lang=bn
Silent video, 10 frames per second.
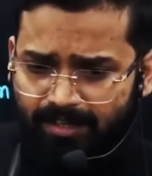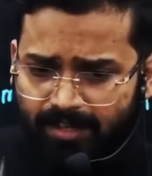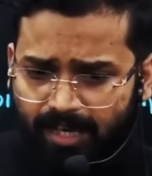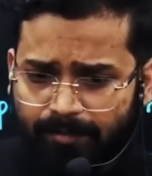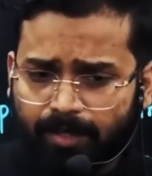
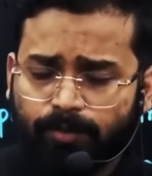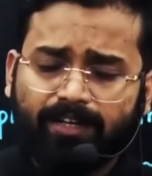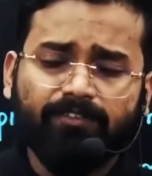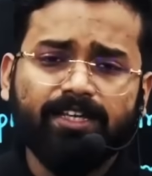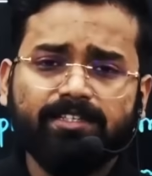আই ওয়ান্ট টু
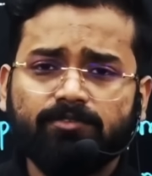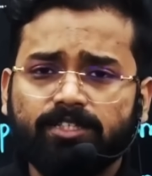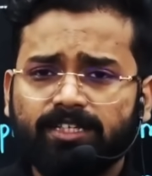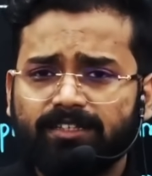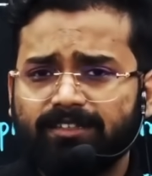অ্যাডভাইস ইউ
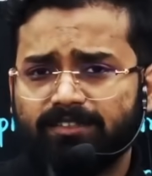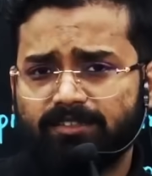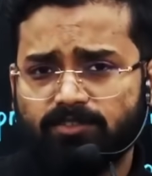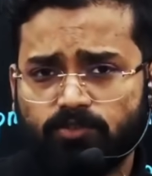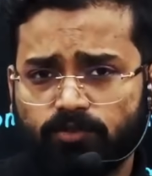যে
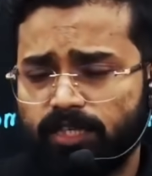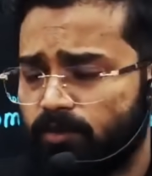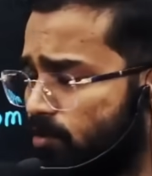যদি কোনো